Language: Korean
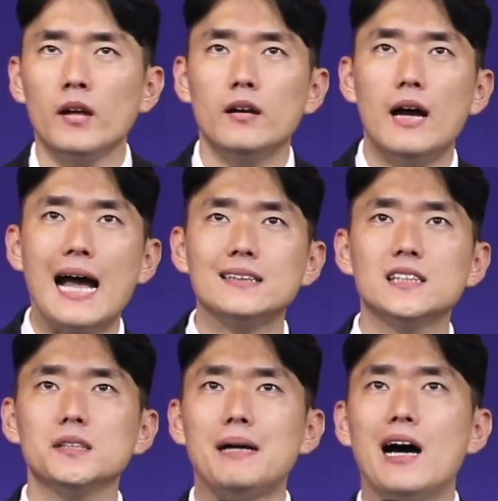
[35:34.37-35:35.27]

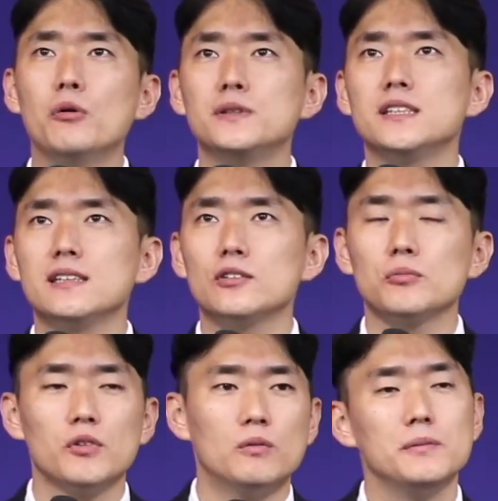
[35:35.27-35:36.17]
아침 9시가 좀
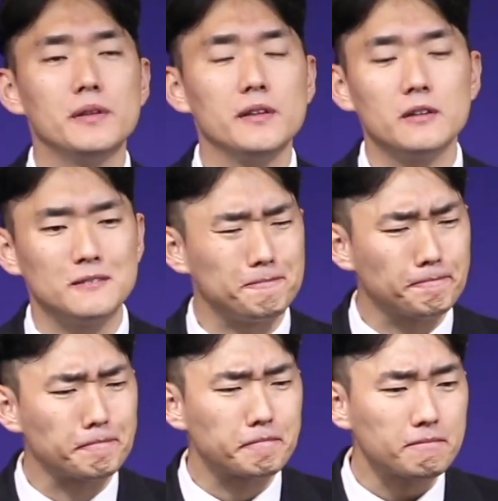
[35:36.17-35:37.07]
넘으면요.
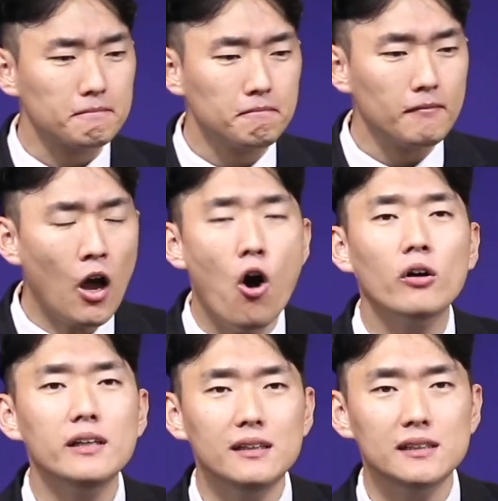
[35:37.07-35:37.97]

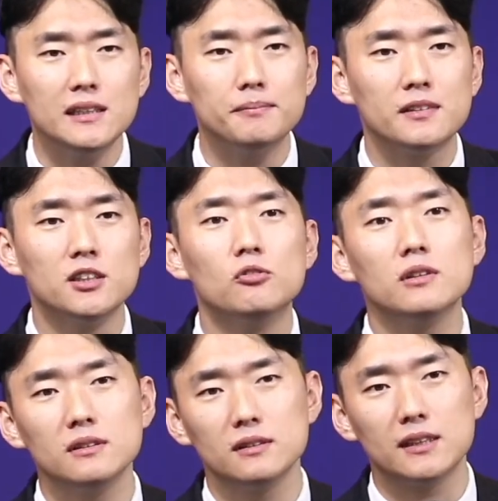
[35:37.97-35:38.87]
어린이집
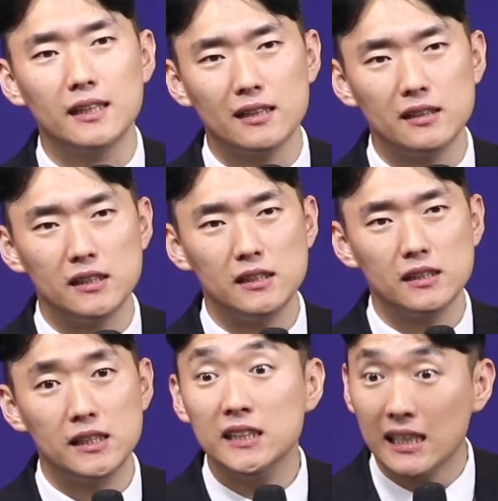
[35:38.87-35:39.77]
등원 차량을
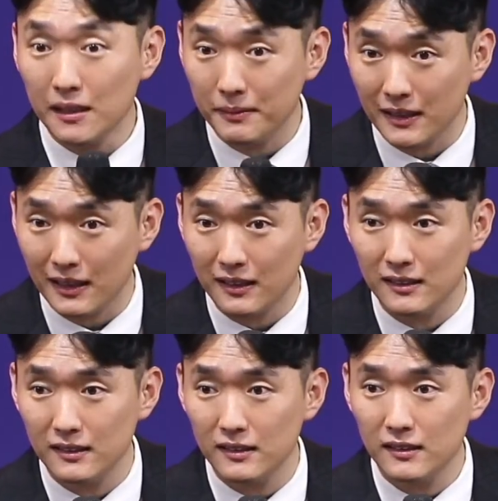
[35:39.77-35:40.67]
기다립니다.
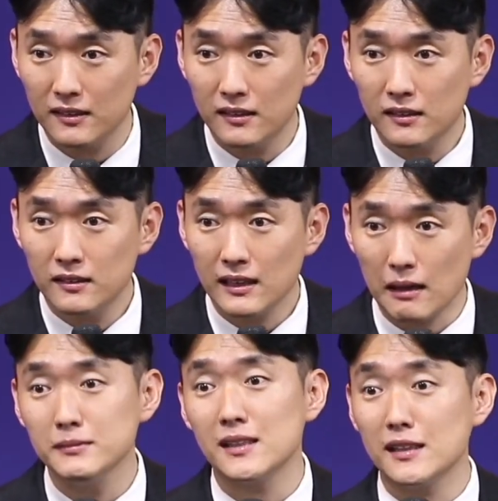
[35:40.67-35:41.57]

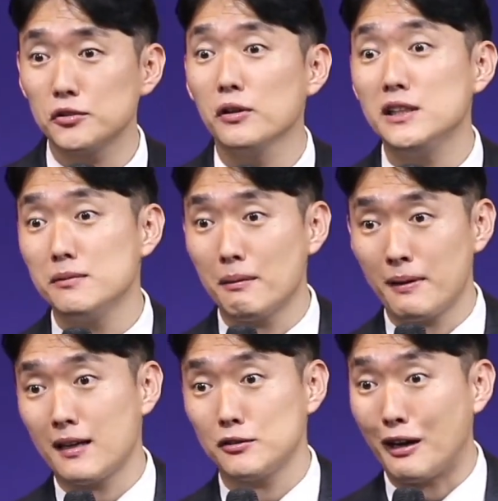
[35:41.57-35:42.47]
감사하게 저희 집
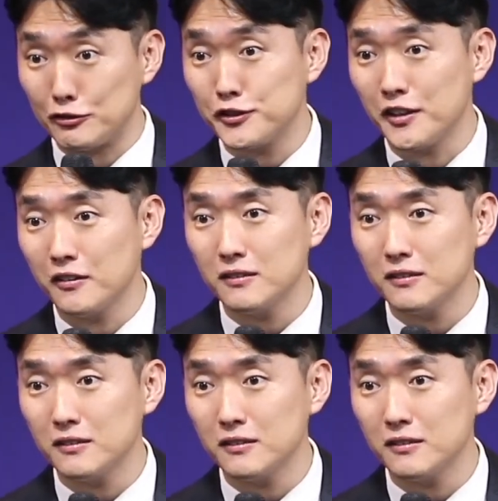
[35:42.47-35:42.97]
앞에까지 와주세요.